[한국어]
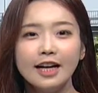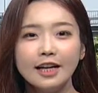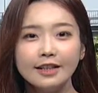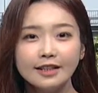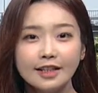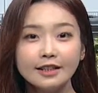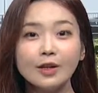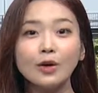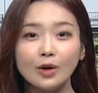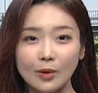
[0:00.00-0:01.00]
한낮에는
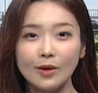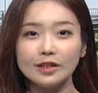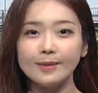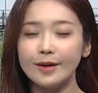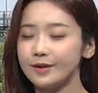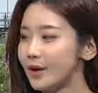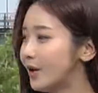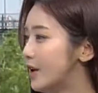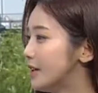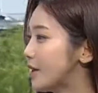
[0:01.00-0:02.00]
더
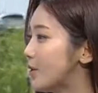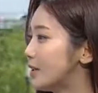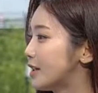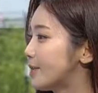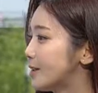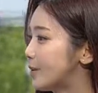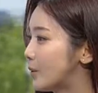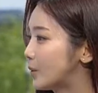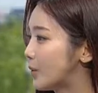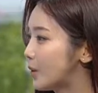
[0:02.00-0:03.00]
더워지면서 서울이
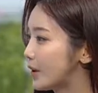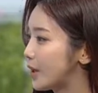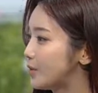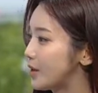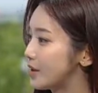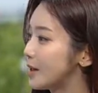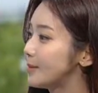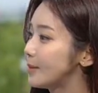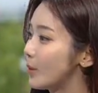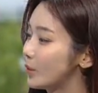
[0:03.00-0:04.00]
35도, 대구 역시
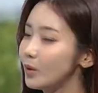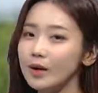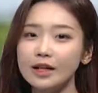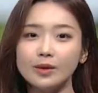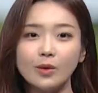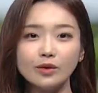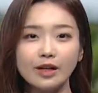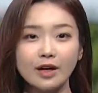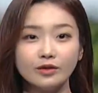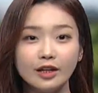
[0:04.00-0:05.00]
35도까지
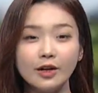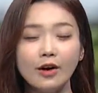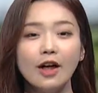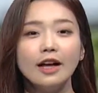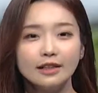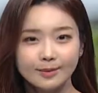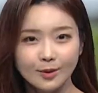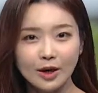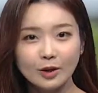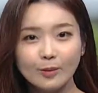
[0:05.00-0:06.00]
오르겠고요.
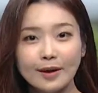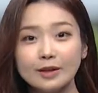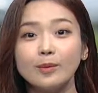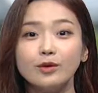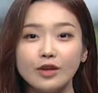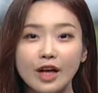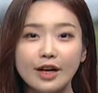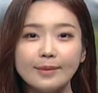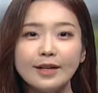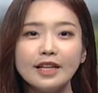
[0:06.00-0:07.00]
습도가 높아서
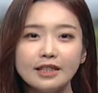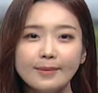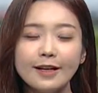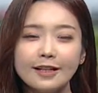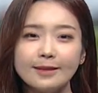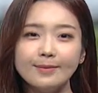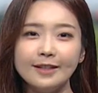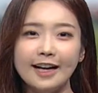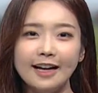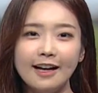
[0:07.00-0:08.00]
불쾌감이
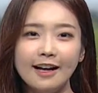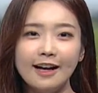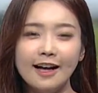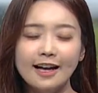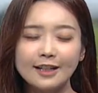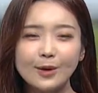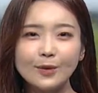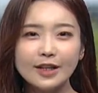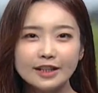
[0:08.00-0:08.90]
심하겠습니다. 기온이